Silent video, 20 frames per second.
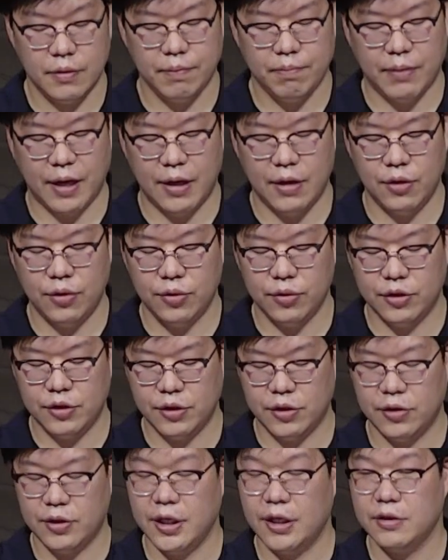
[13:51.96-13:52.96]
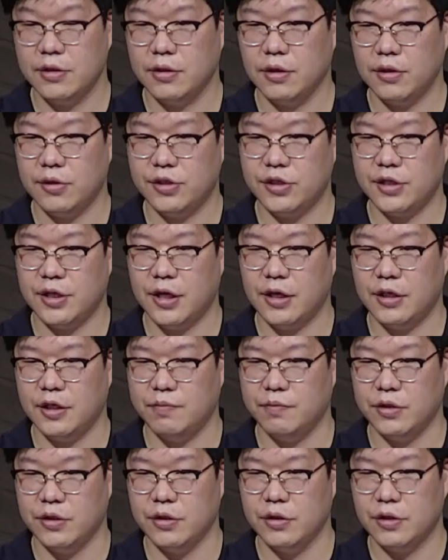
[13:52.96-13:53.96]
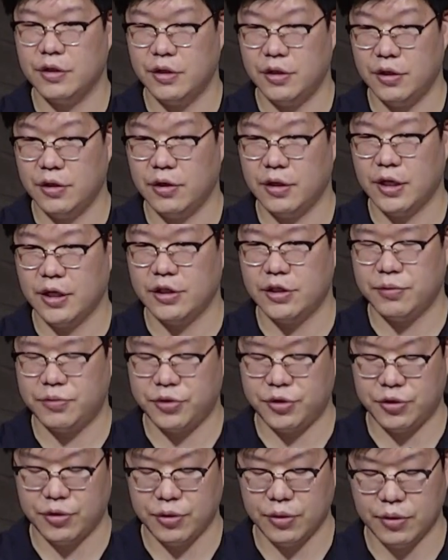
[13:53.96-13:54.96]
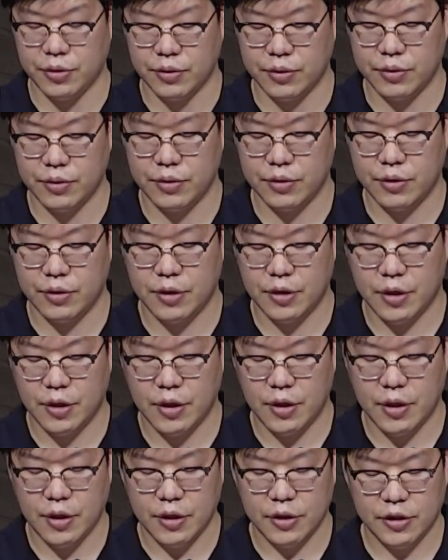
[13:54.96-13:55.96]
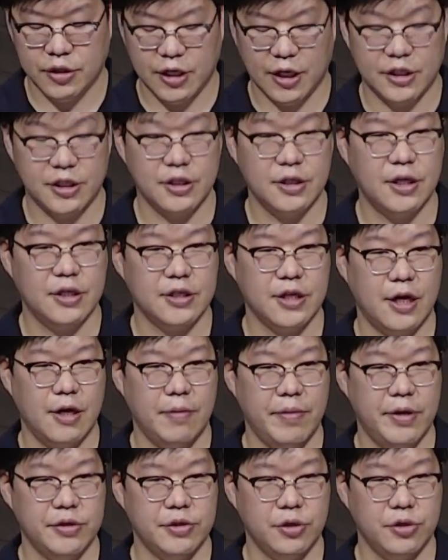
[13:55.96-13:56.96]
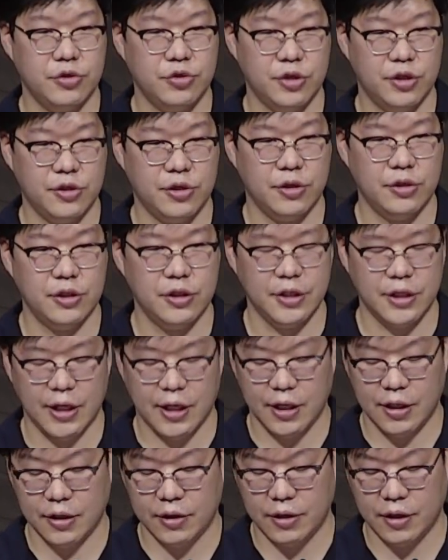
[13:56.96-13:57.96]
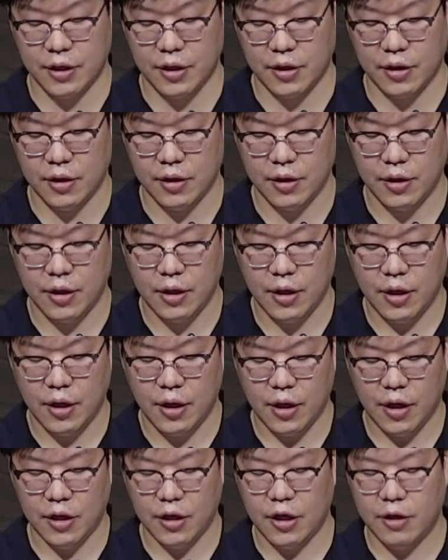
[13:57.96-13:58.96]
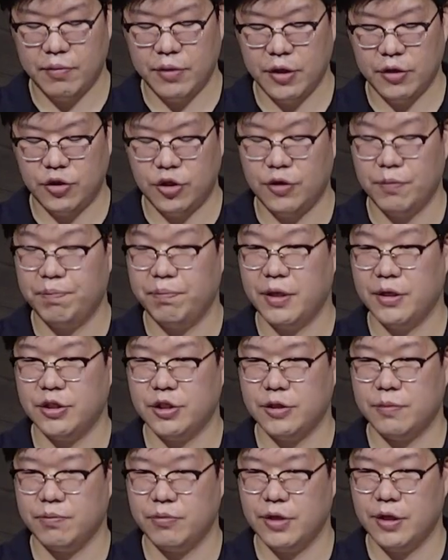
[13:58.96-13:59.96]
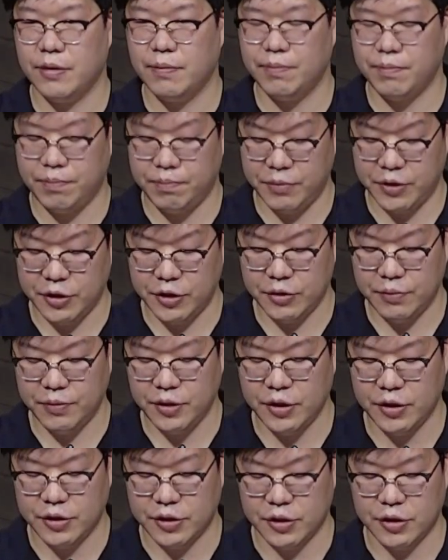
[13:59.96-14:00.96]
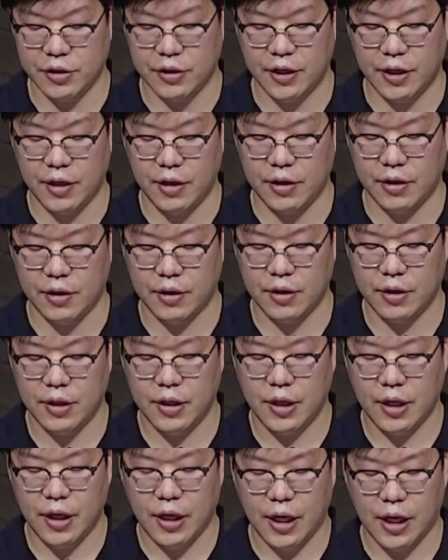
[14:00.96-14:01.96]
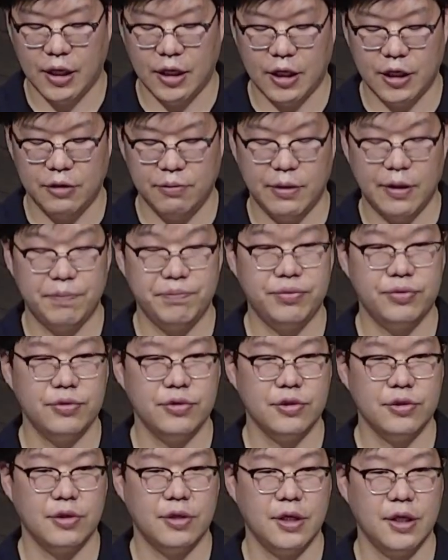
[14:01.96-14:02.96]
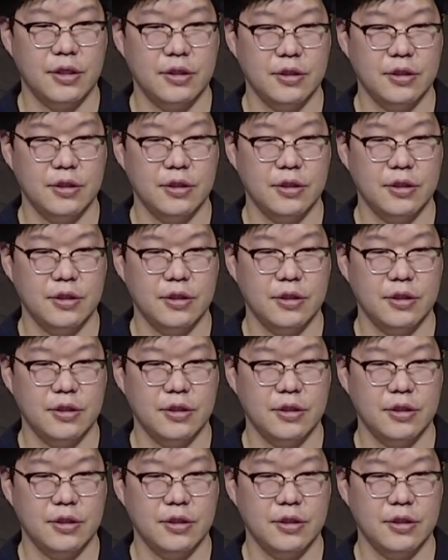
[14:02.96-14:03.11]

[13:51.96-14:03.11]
말로 드러내는 것이 아님을 기억하십시오. 자신의 삶에서 최선을 다할 때 행함이 뒷받침된 믿음이 있을 때 하나님의 풍성한